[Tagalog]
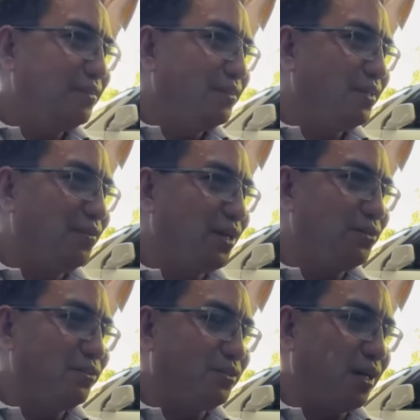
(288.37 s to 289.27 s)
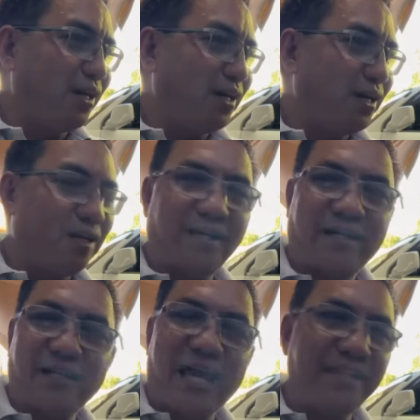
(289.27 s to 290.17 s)
'Di ba? Yung sa
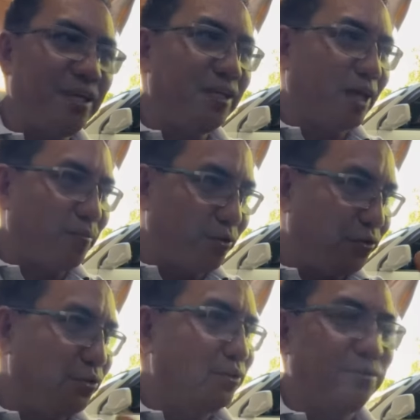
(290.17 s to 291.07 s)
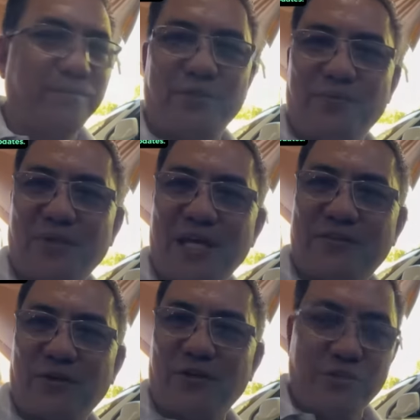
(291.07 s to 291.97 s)
lining tapos yung yung plates,
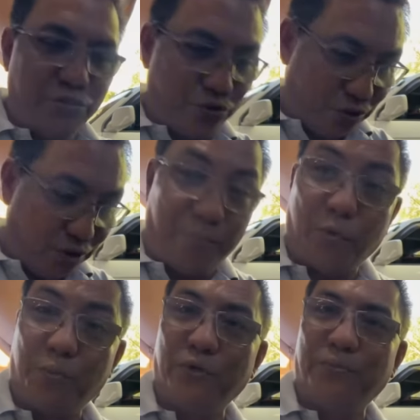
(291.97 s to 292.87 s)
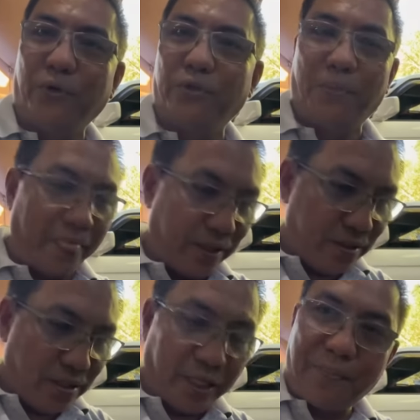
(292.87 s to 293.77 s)
oh, yun yung napupudpud.
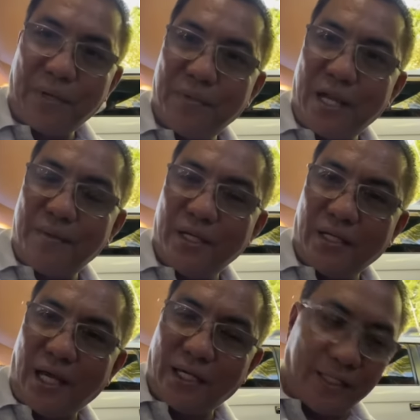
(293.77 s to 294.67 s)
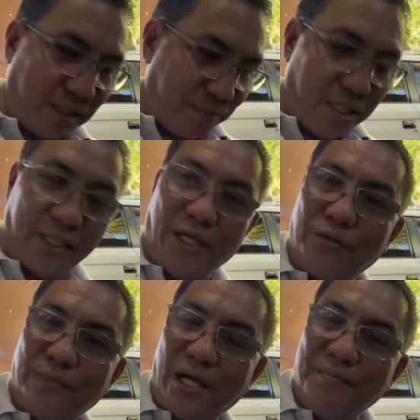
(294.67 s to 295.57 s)
Kaya pag marami kang nakita mga ganong
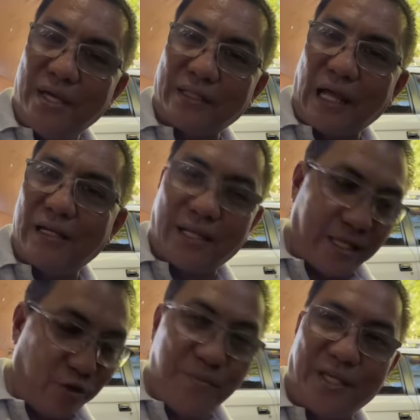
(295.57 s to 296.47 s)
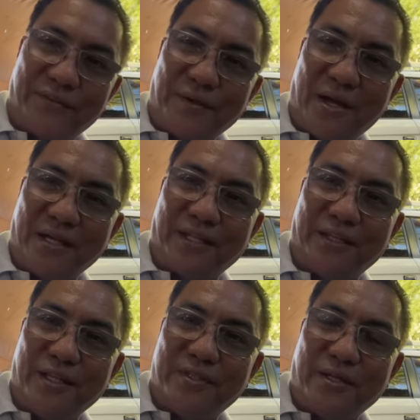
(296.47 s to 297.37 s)
mga metal na dumikit sa magnet,
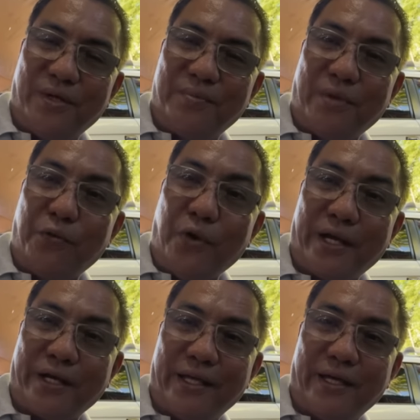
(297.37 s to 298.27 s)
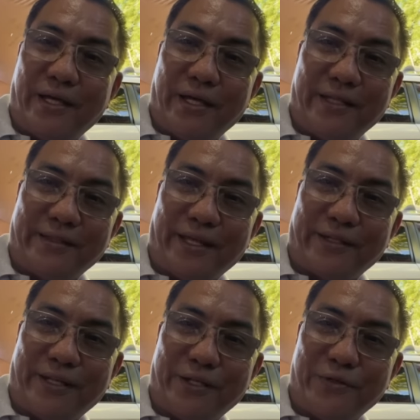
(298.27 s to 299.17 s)
ibig sabihin may wear uh, and tear
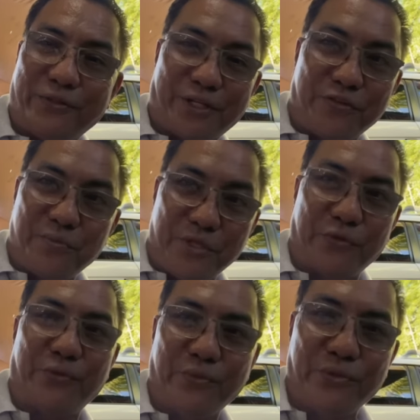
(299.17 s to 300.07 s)
na rin yung transmission mo.